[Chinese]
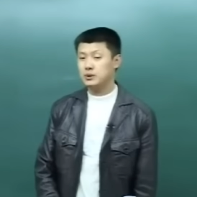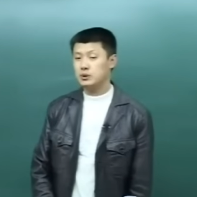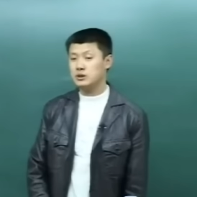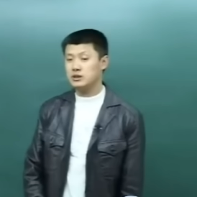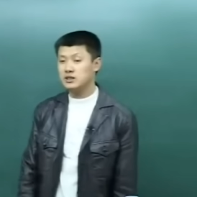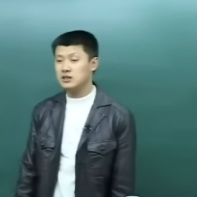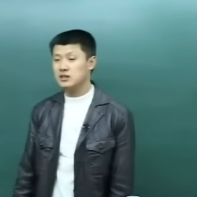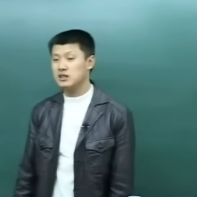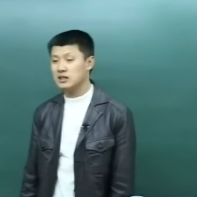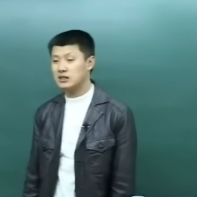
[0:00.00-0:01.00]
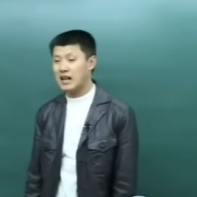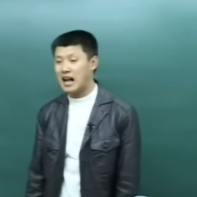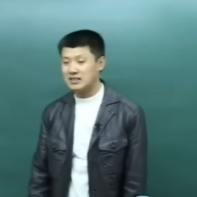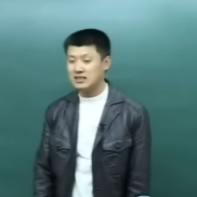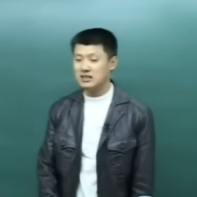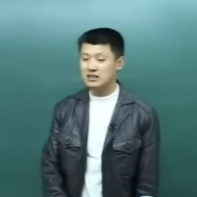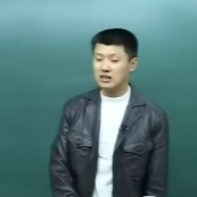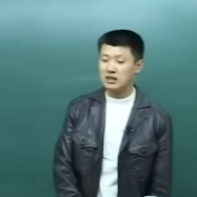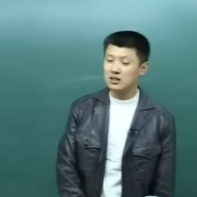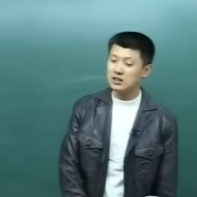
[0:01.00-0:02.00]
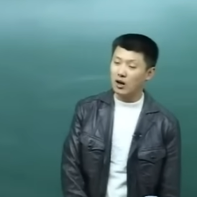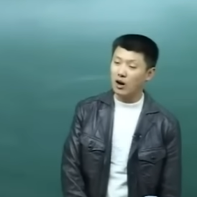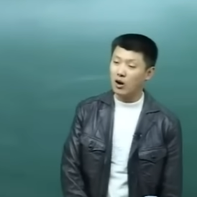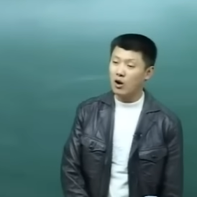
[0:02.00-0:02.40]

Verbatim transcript: 对经济的打击，那更是